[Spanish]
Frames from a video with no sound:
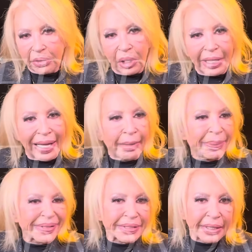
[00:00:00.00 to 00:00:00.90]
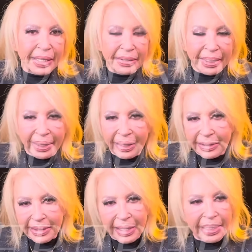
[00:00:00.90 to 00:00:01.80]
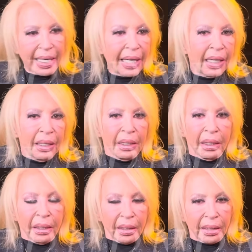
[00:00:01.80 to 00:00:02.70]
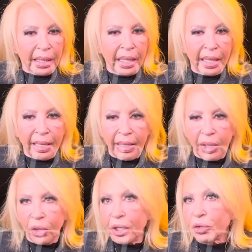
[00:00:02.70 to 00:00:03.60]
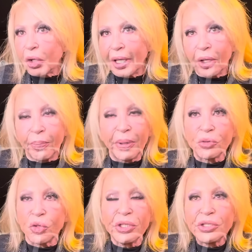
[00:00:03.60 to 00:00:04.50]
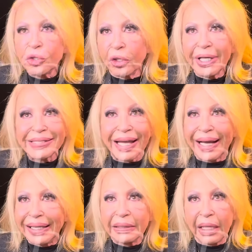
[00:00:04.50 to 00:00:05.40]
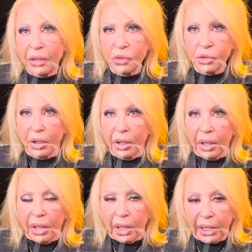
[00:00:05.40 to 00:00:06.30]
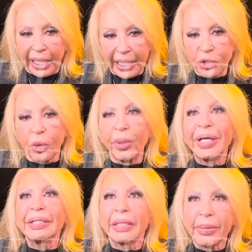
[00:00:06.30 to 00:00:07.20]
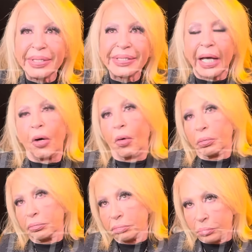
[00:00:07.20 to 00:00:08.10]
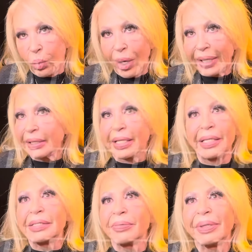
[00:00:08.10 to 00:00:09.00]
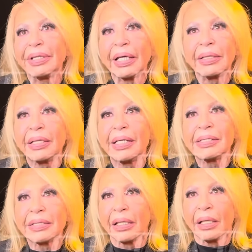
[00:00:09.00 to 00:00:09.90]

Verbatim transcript: la del presidente de Argentina, eh, lo de Toledo de Perú. Son historias, escándalos que yo voy a entrevistar, o muertes, ¿me entiendes?